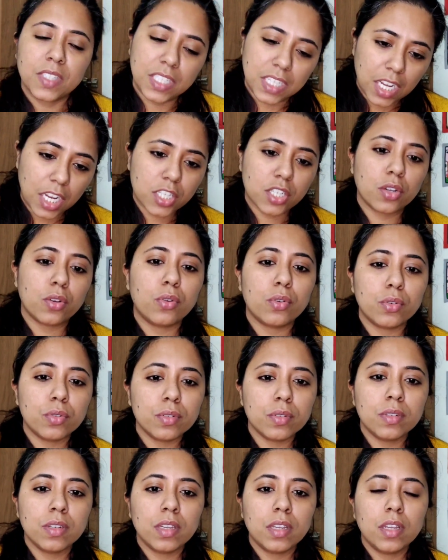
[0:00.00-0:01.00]
জিজ্ঞাসা করুন
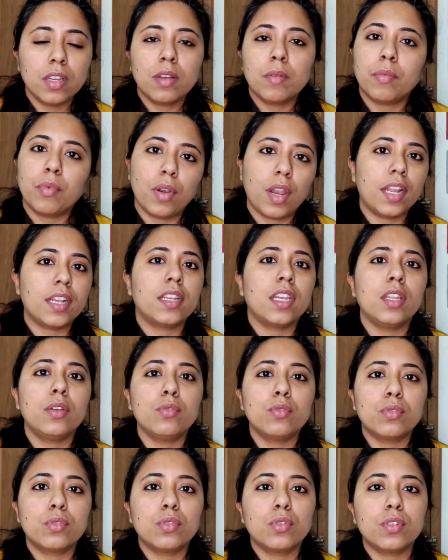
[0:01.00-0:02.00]
পোলাইটলি
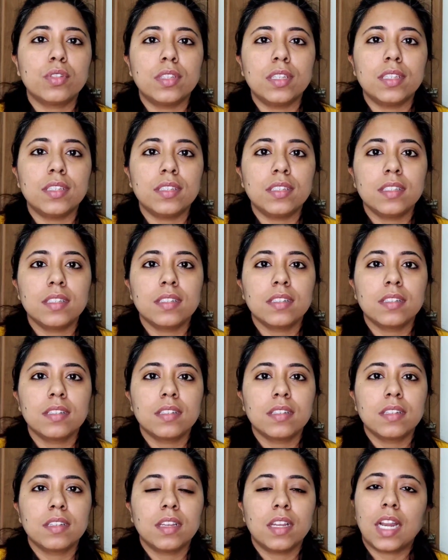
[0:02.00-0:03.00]
উত্তর দিন
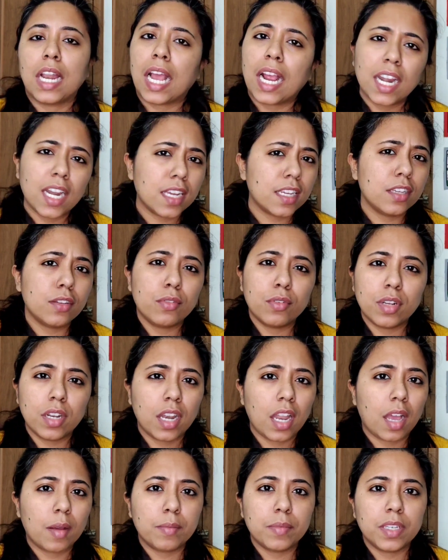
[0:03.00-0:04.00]
রাগারাগি করে
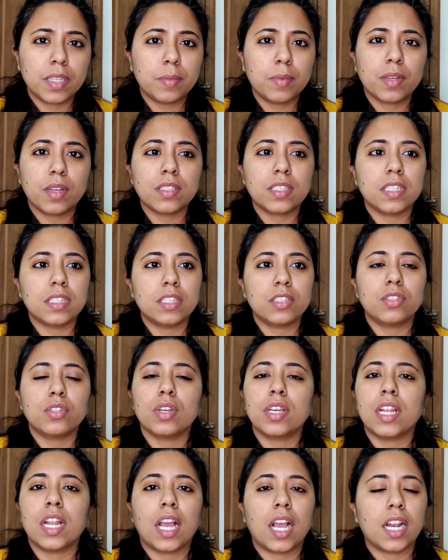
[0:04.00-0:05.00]
লাভ নেই বিকজ এদের
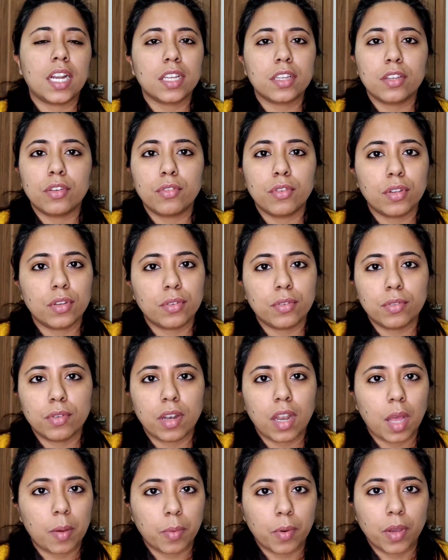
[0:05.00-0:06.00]
সঙ্গে রাগারাগি করে কোনো
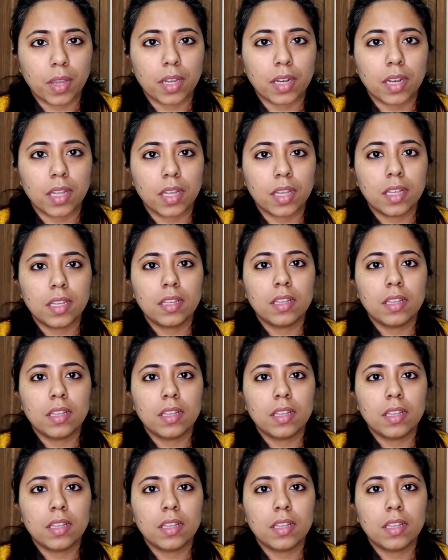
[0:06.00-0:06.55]
লাভ হয় না